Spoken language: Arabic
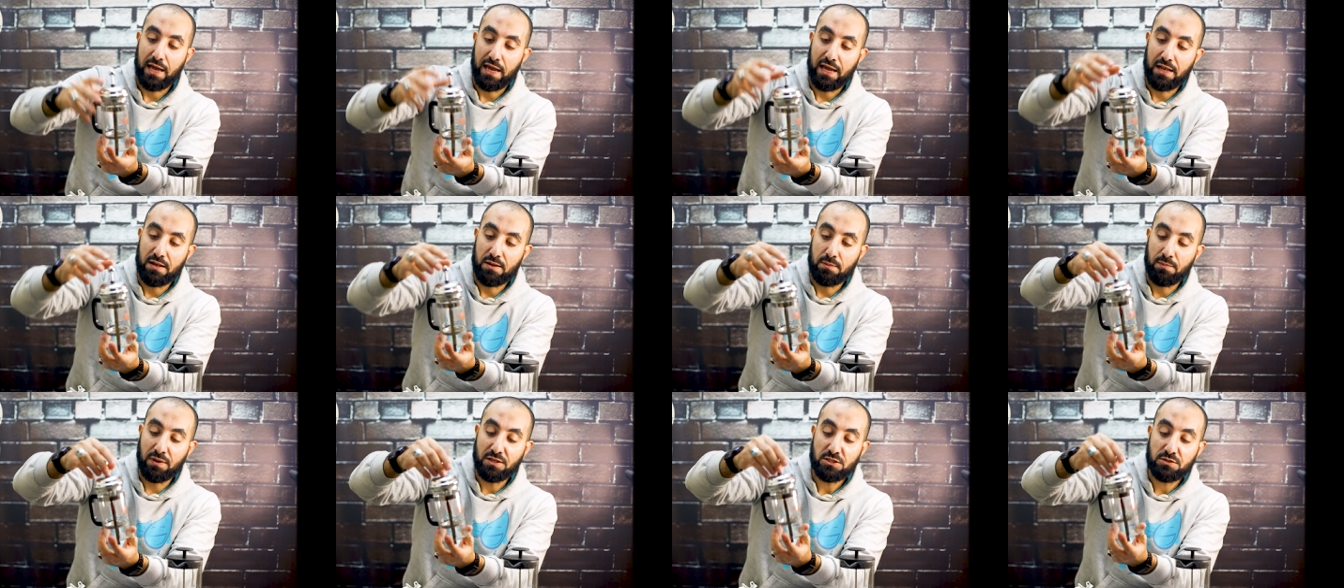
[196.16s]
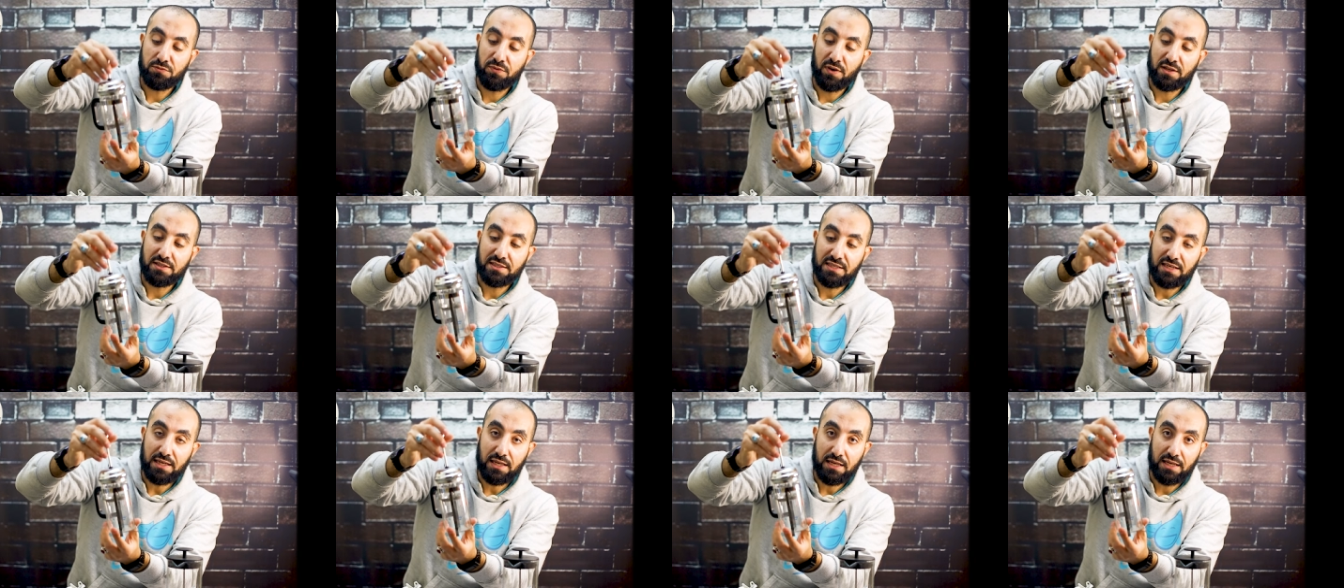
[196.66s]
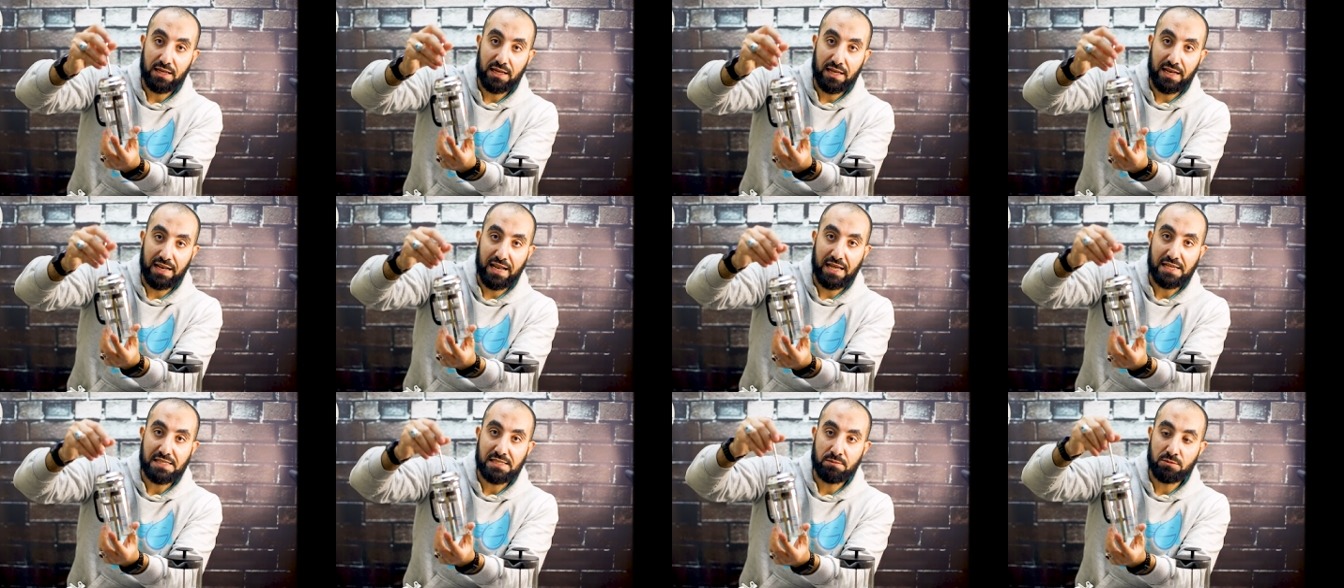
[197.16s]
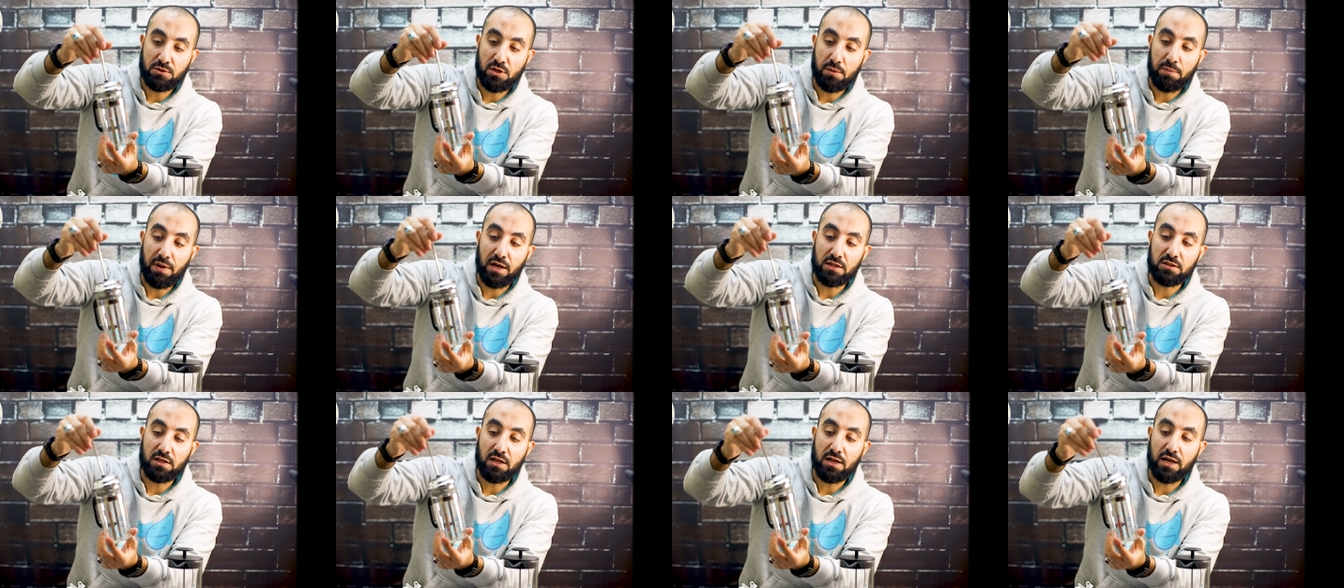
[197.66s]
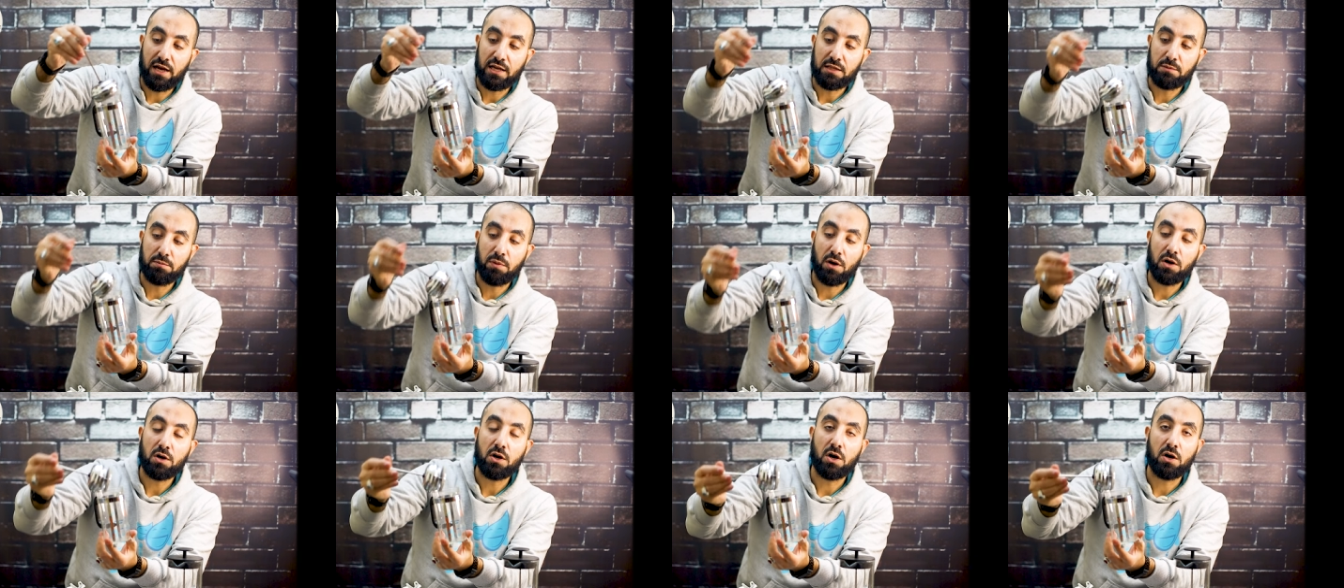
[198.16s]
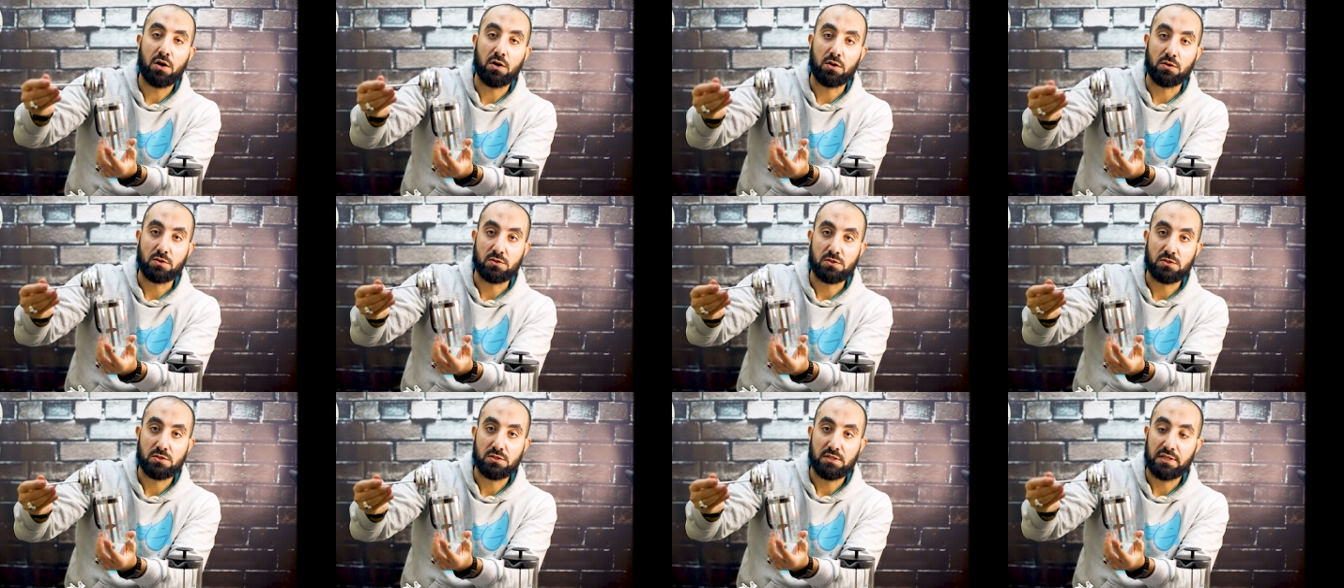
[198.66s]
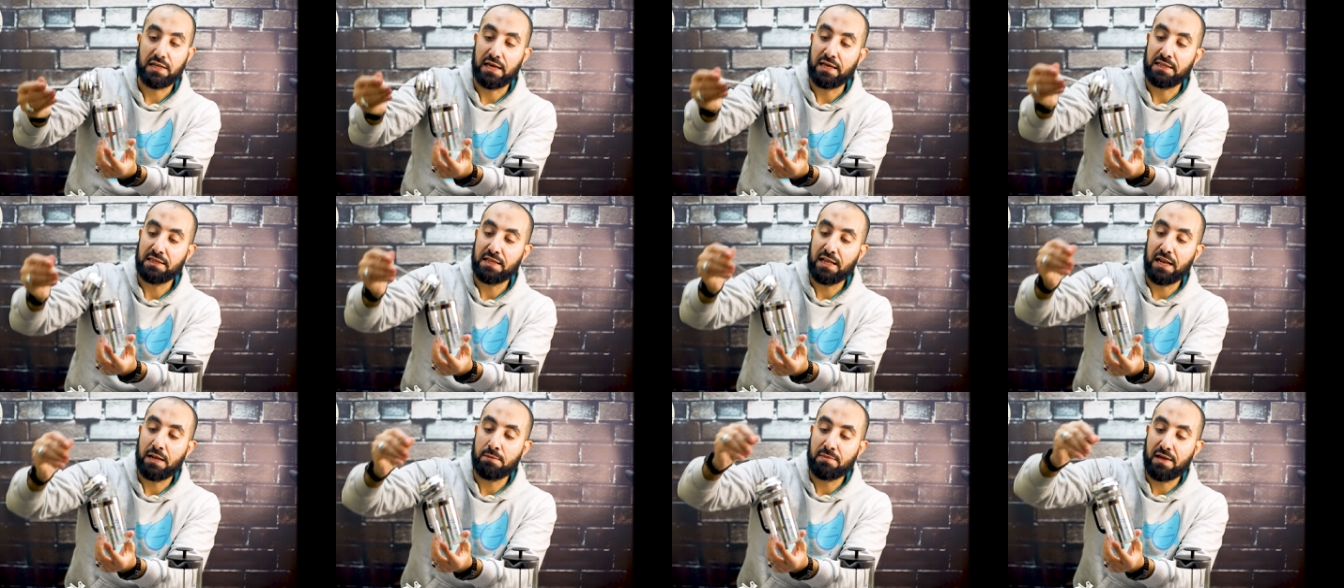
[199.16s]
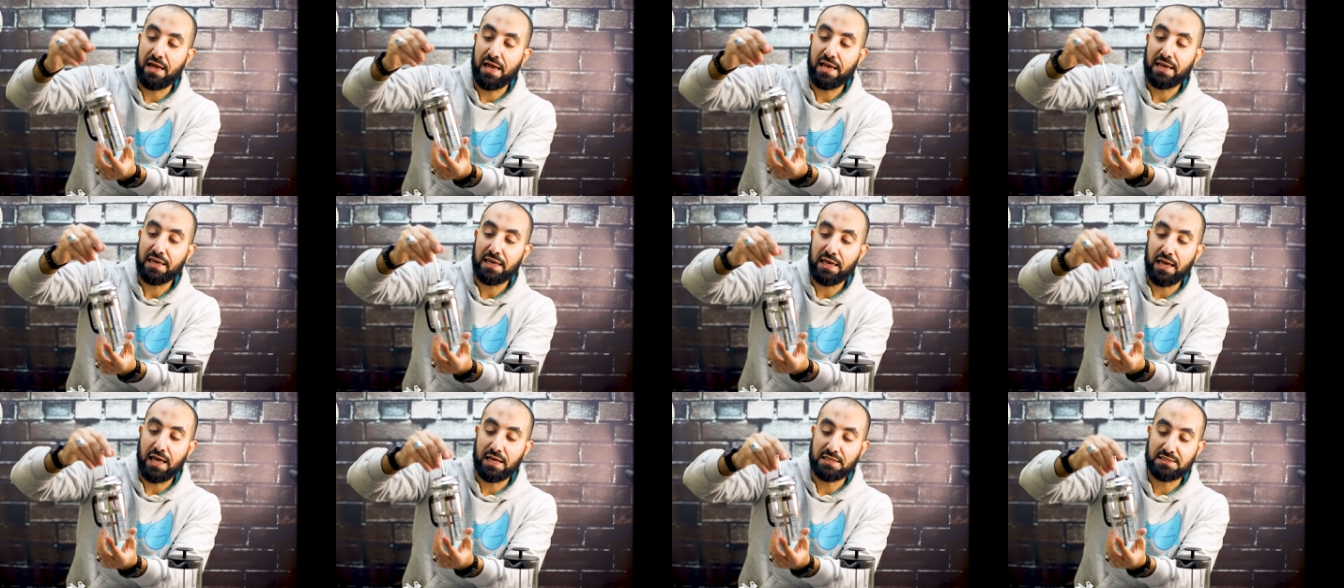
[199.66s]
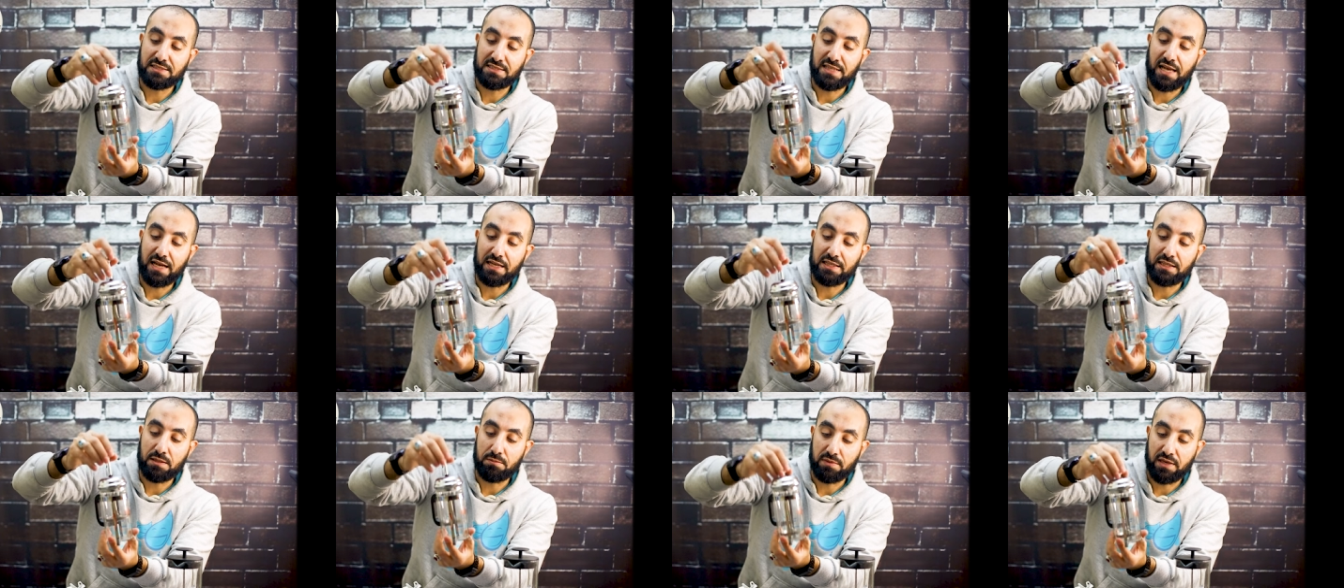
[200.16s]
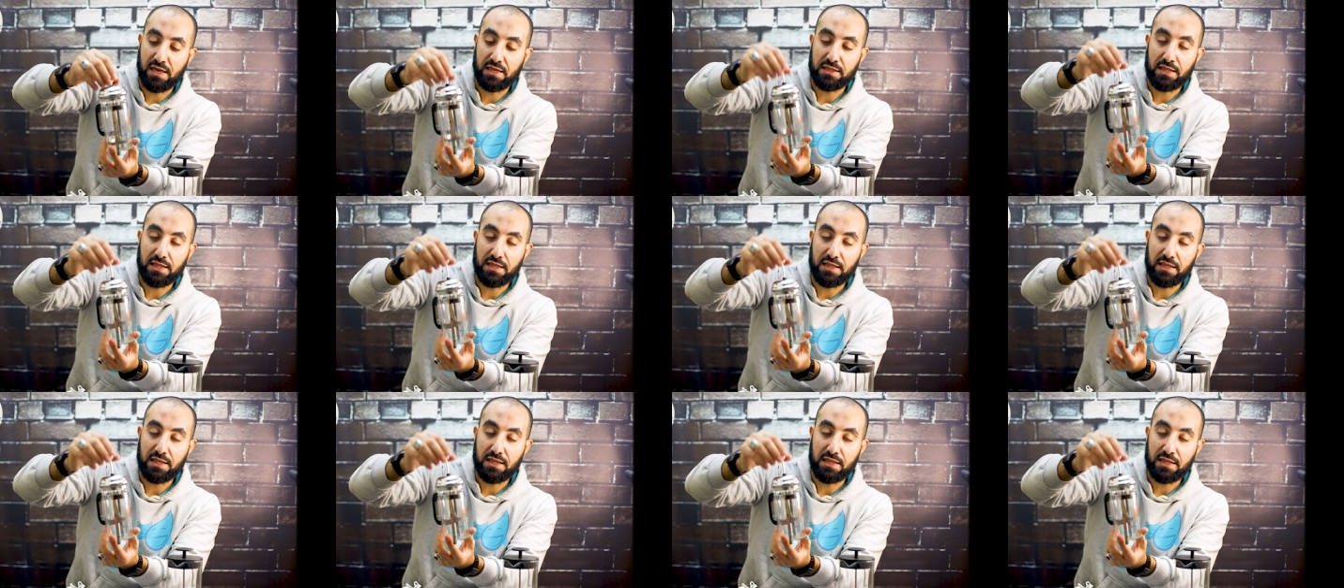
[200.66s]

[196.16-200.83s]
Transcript: المصفى دي لازم تبقى طلعت بره خالص لان لما اجي استخدم